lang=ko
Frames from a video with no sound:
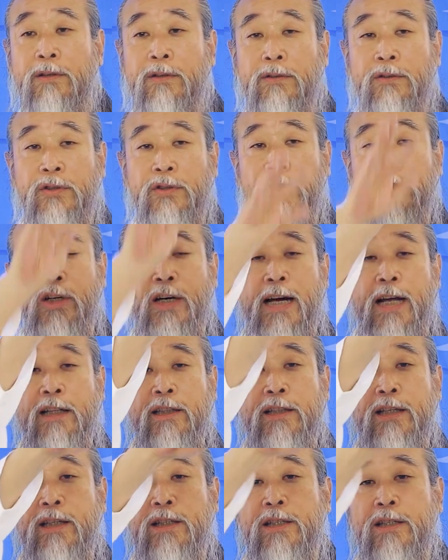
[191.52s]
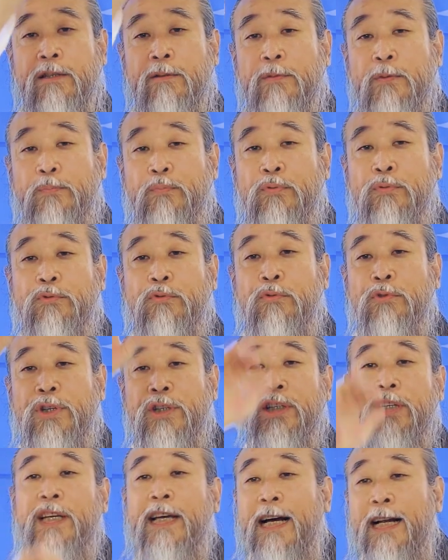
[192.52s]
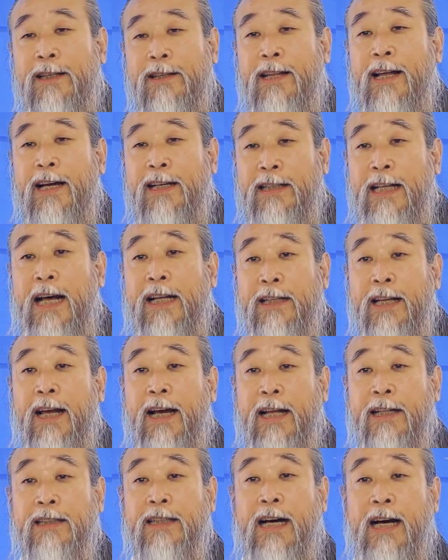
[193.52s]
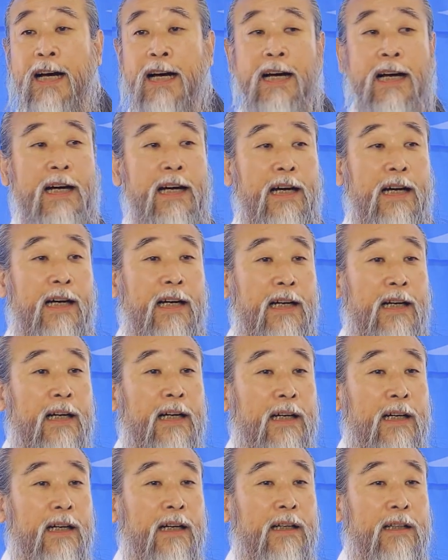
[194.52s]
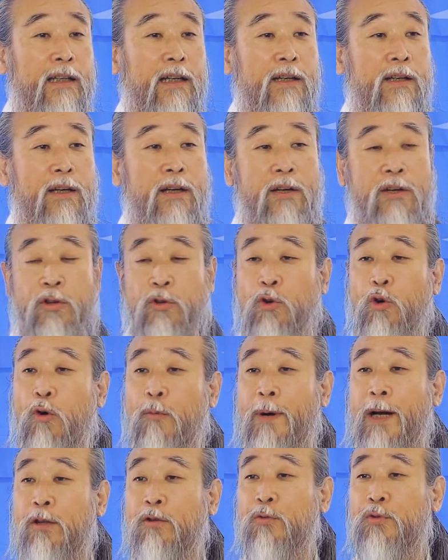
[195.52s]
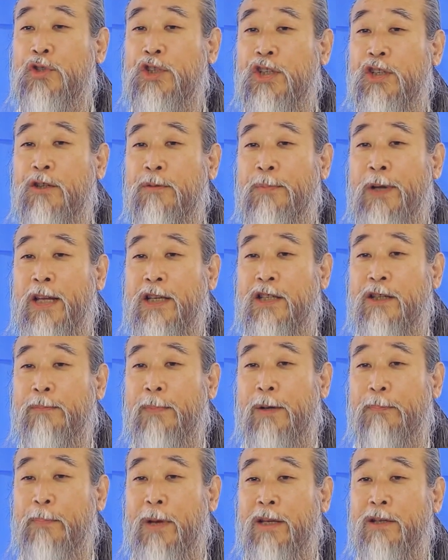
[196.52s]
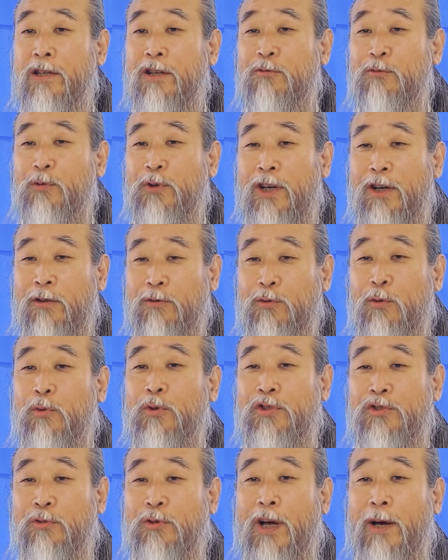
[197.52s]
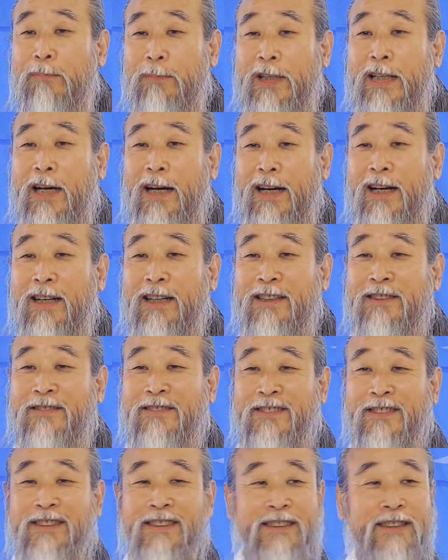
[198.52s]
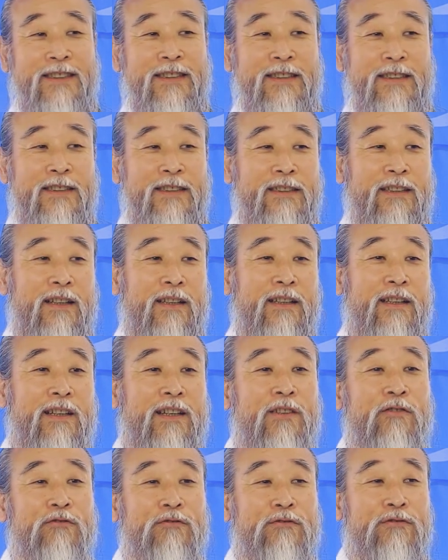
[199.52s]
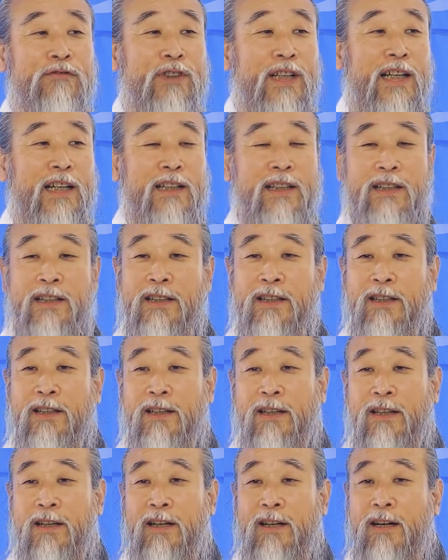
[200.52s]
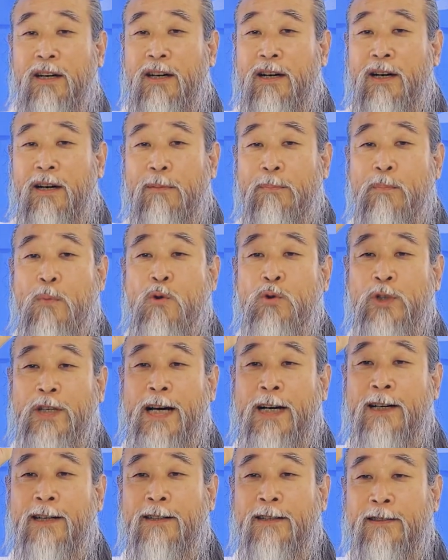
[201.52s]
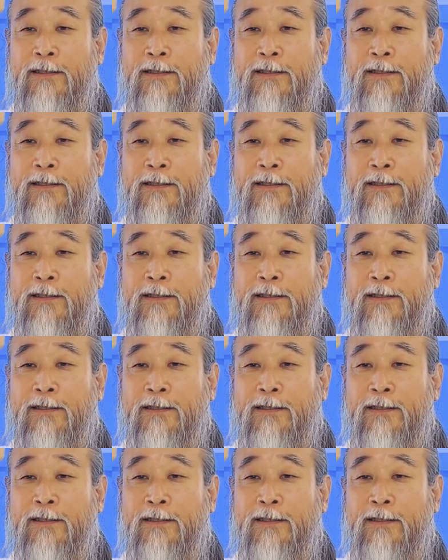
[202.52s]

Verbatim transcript: 너한테 지금 이 불똥이 뛰갈 때가 다 돼간다. 아, 이제 요 말도 지금 했지만 몇 년 후에는 또 이 소리 합니다. 어, 이게 누구냐? 어, 목사,